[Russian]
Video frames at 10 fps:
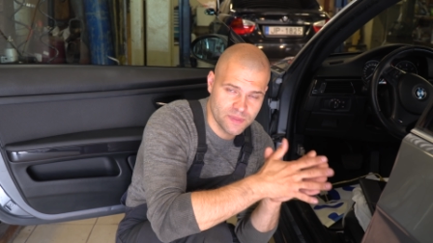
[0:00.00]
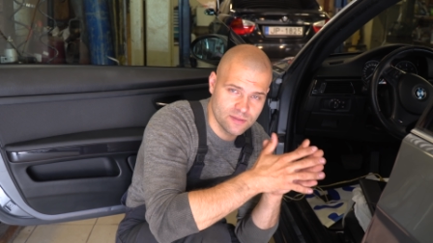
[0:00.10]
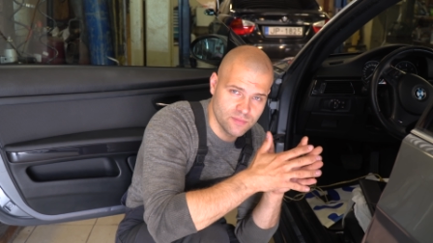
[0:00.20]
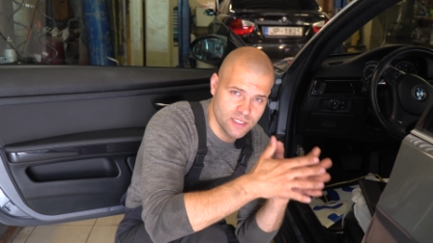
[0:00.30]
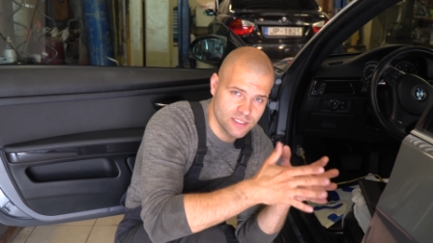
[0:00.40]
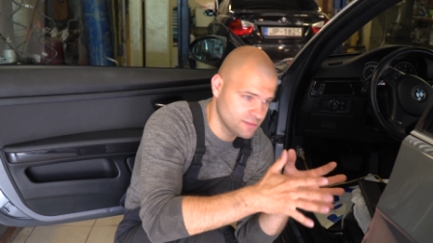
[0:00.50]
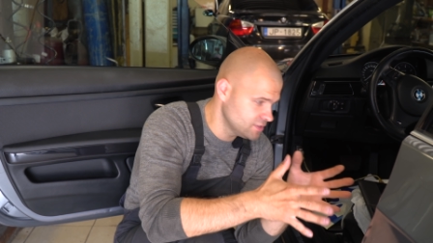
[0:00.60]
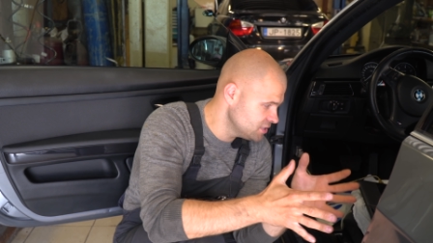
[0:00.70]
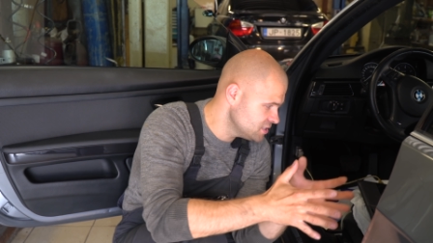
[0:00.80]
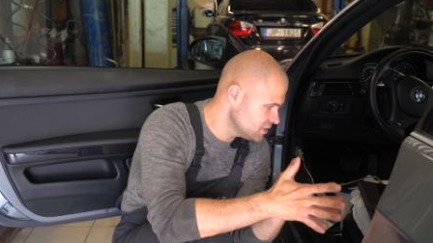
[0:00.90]
Мы этого
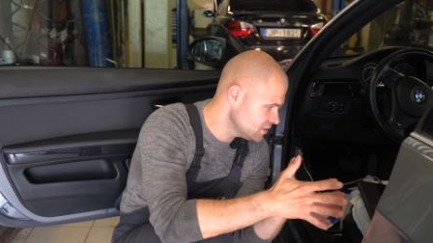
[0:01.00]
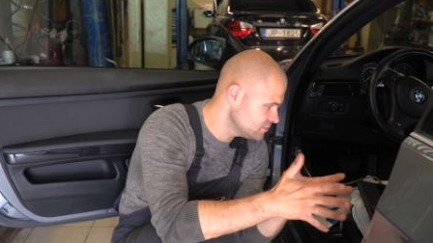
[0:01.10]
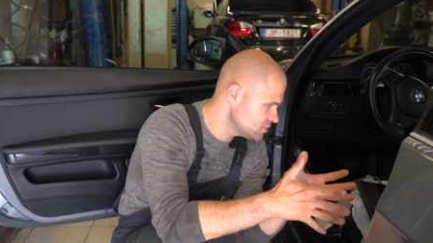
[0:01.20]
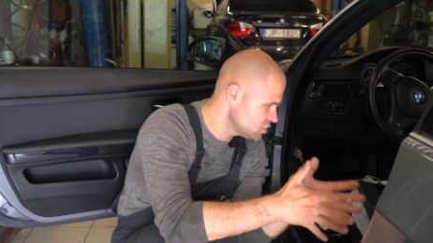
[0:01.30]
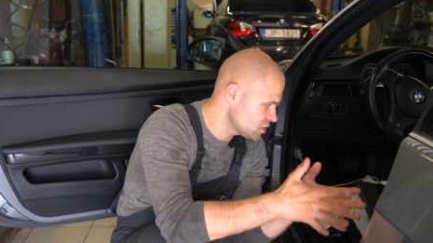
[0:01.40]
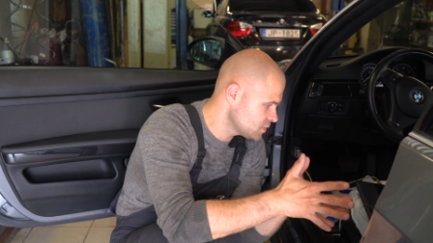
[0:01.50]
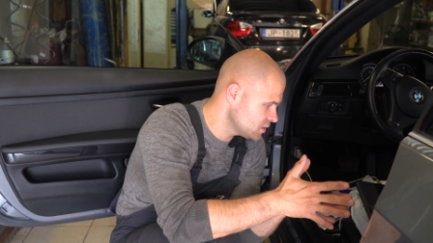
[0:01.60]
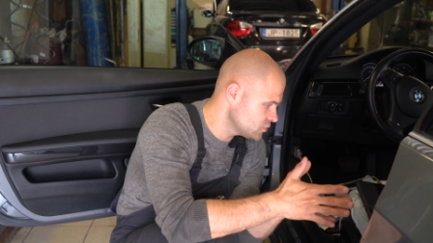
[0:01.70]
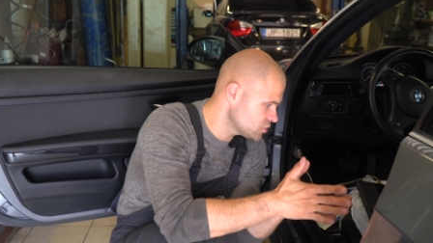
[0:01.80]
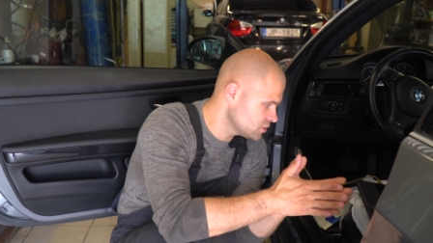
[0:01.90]
не делаем сейчас,
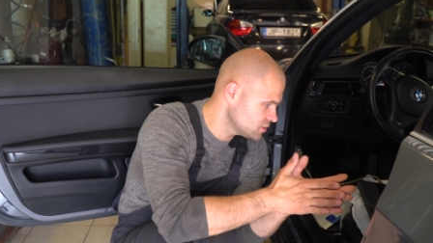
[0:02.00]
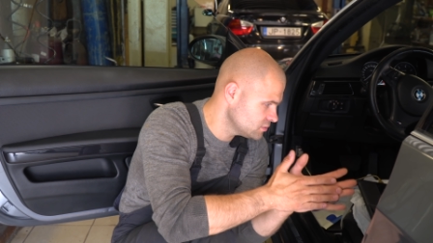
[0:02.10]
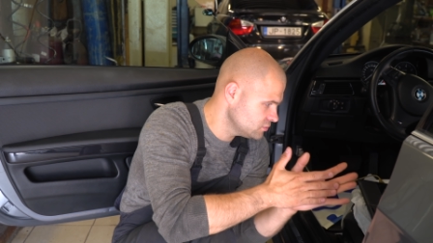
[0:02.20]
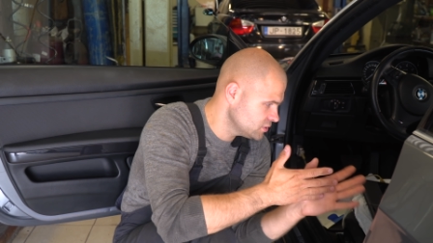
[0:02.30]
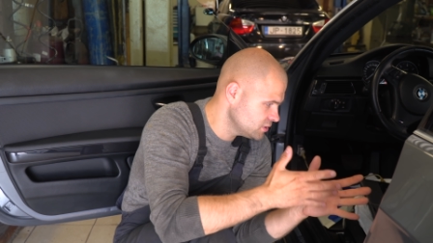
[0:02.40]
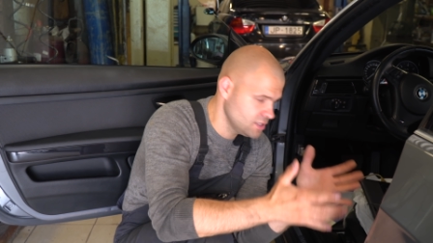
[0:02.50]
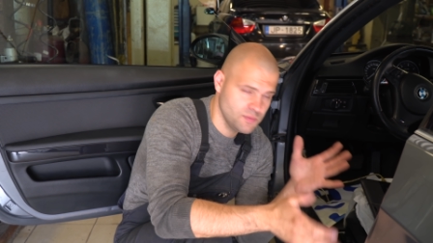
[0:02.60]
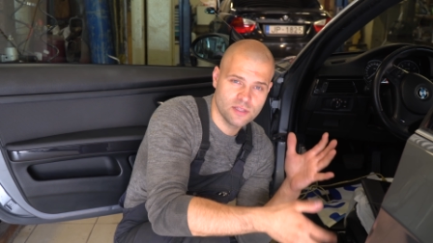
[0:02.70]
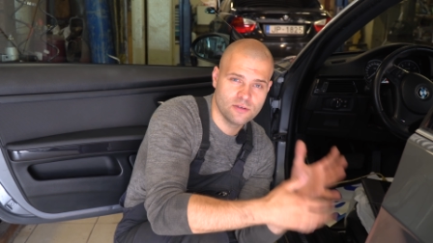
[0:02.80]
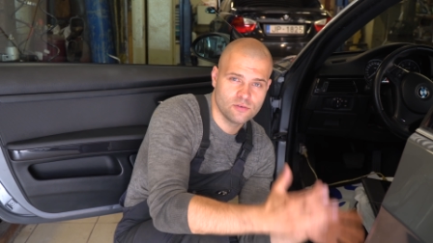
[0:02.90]
потому что ну, это не
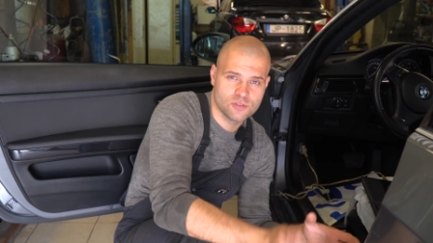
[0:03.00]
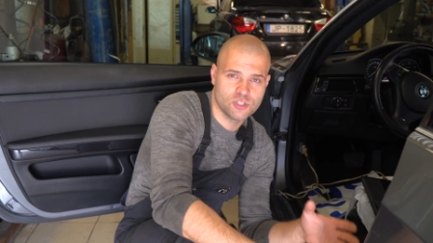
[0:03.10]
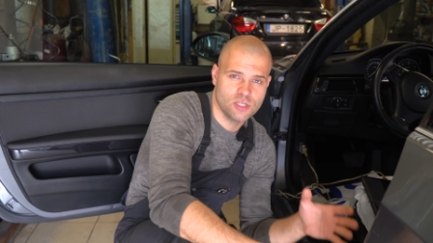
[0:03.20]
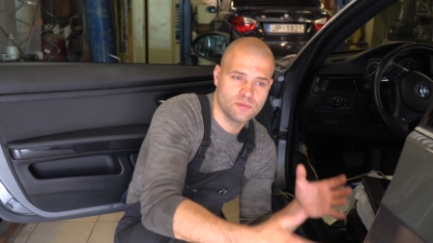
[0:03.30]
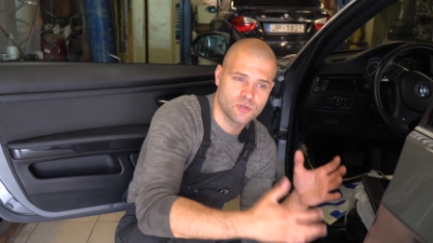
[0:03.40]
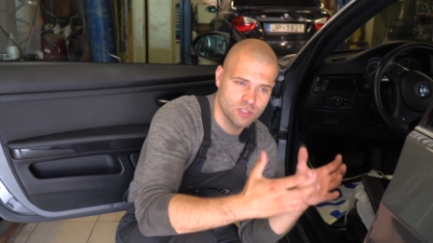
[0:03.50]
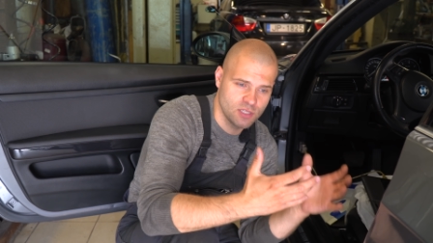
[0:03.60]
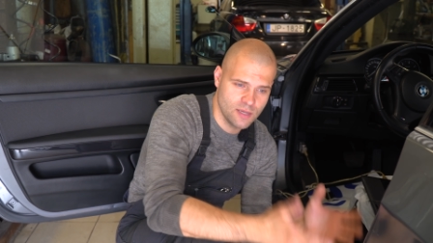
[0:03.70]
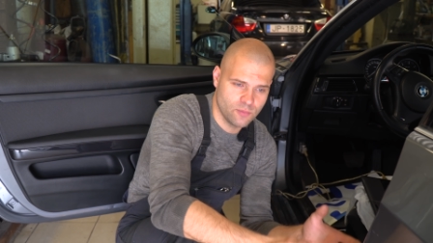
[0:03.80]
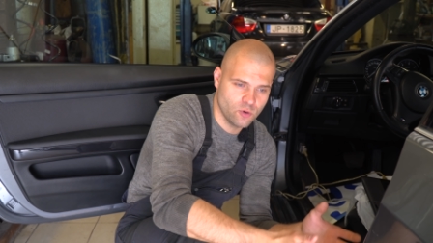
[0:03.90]
имеет никакого значения. Машина
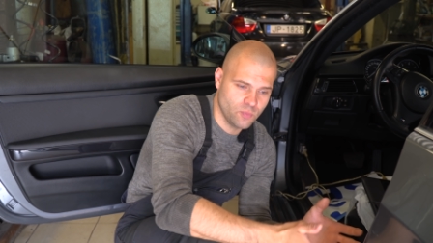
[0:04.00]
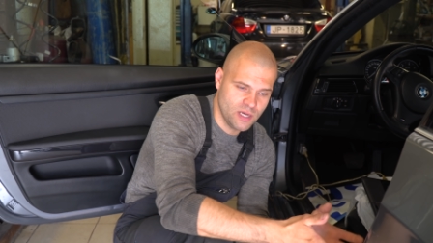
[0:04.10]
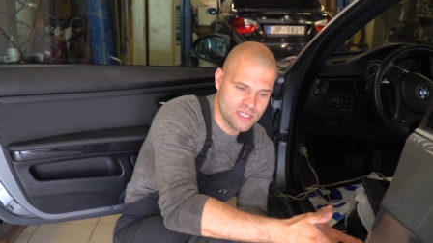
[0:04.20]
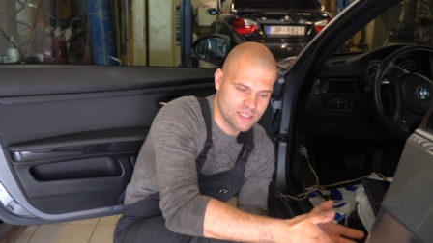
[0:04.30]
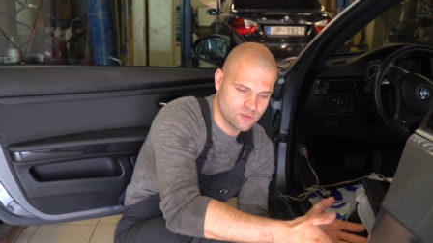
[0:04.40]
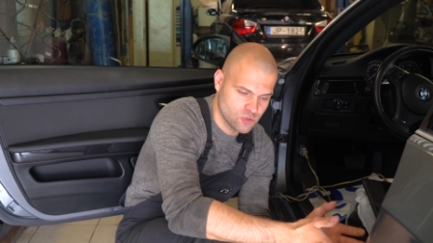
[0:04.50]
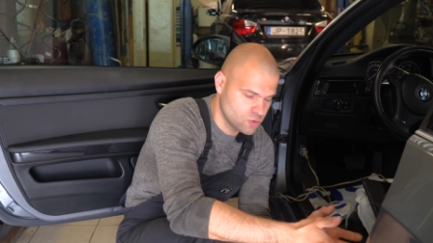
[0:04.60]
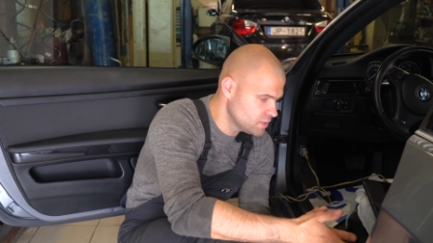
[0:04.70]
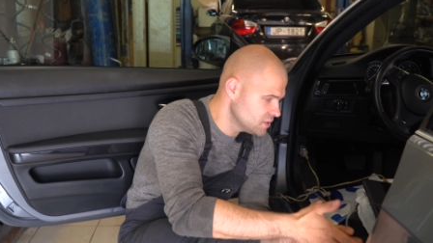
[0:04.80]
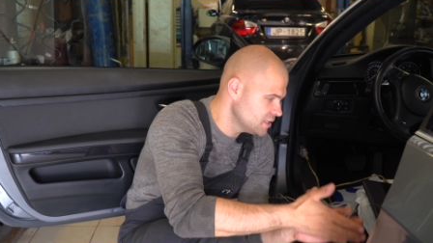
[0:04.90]
не покупается, она уже
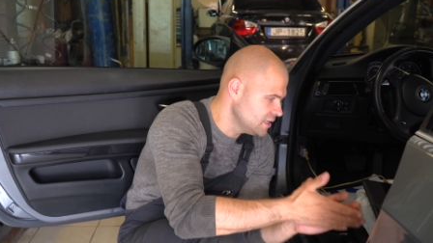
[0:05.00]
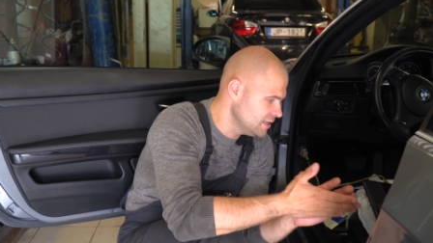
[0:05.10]
куплена.